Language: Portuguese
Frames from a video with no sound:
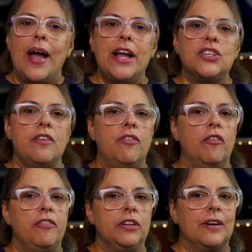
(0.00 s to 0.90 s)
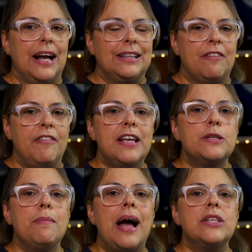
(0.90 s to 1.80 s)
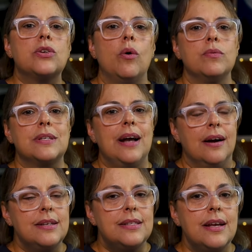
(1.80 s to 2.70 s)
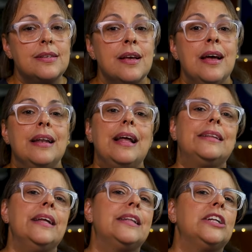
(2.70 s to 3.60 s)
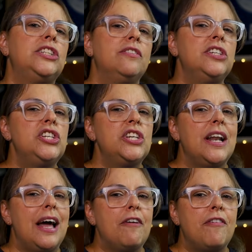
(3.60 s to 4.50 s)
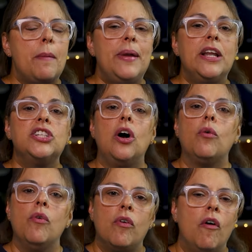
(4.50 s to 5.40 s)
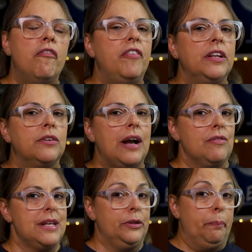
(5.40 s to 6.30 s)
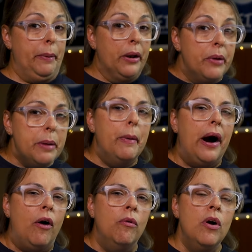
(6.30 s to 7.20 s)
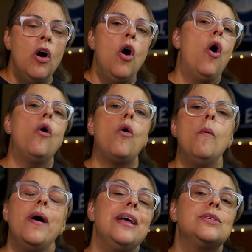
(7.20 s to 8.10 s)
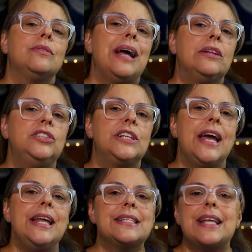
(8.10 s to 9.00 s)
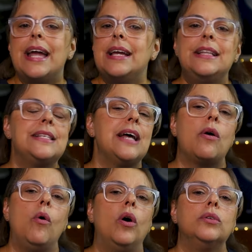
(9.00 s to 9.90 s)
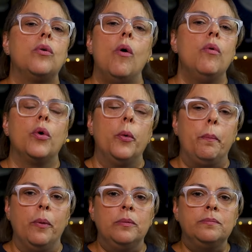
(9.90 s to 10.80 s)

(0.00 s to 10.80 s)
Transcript: Ed envolvido cada vez mais com os gangsters na tentativa de tirar a família de algum conflito causado pelo irmão ou como resultado de querer sair desse acordo com o grupo.